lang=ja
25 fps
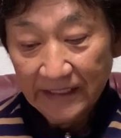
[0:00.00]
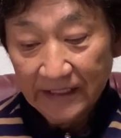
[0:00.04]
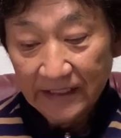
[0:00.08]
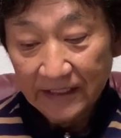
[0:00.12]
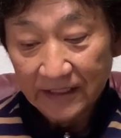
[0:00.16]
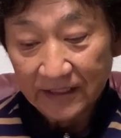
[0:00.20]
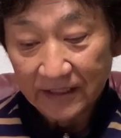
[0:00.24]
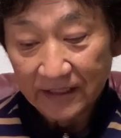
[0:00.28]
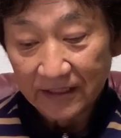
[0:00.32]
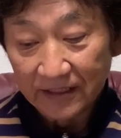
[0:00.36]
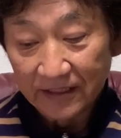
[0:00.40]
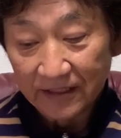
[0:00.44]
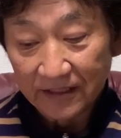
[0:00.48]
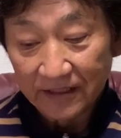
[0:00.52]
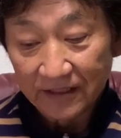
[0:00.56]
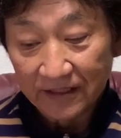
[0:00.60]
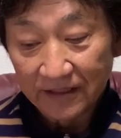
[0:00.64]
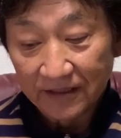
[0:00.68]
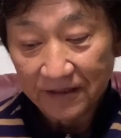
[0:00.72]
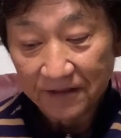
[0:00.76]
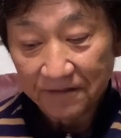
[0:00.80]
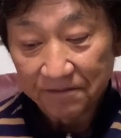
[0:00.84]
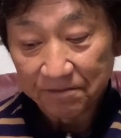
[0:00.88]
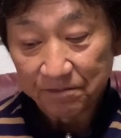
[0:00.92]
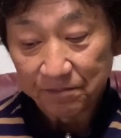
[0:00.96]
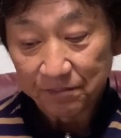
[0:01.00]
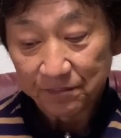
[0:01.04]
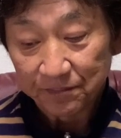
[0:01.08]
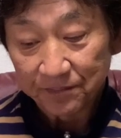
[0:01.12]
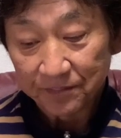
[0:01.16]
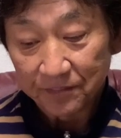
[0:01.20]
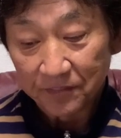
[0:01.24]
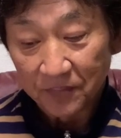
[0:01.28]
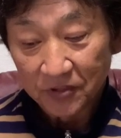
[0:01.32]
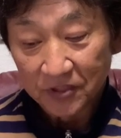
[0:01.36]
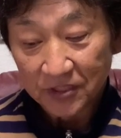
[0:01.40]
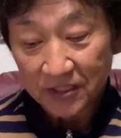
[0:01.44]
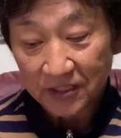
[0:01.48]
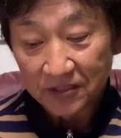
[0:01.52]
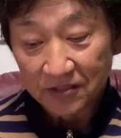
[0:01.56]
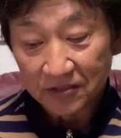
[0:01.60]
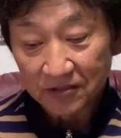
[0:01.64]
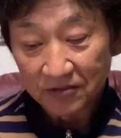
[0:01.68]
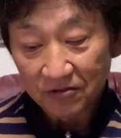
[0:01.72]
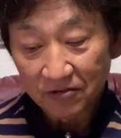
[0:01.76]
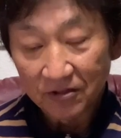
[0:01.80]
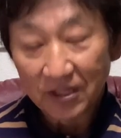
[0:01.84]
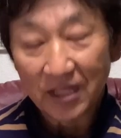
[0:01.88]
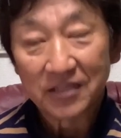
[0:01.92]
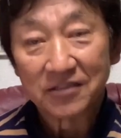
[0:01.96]
えー、もしかする
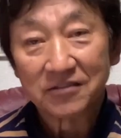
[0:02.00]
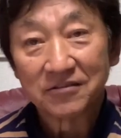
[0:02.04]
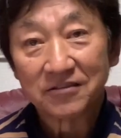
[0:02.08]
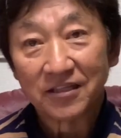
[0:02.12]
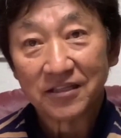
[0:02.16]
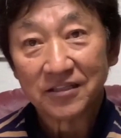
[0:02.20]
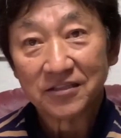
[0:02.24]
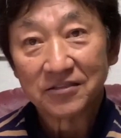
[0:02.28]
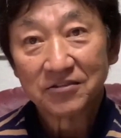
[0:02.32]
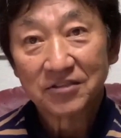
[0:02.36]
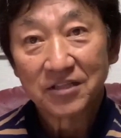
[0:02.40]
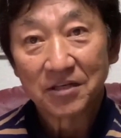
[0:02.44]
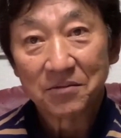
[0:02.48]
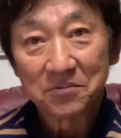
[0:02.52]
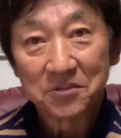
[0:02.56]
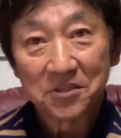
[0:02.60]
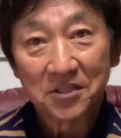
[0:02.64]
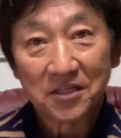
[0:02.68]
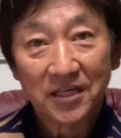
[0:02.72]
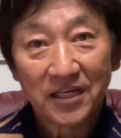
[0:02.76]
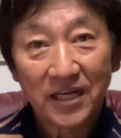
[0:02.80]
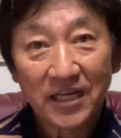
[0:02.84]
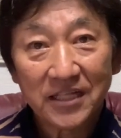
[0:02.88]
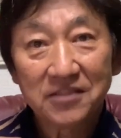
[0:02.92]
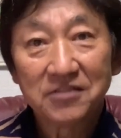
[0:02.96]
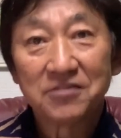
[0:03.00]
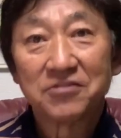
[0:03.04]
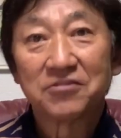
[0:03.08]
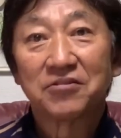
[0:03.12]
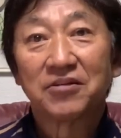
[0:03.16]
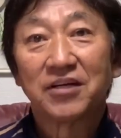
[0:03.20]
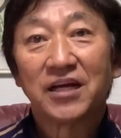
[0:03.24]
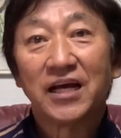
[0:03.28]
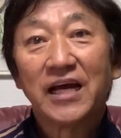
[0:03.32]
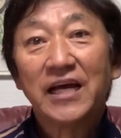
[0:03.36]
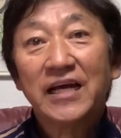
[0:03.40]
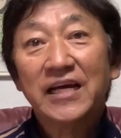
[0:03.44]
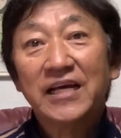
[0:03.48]
と他球団に行くかもしれないっていうようなね、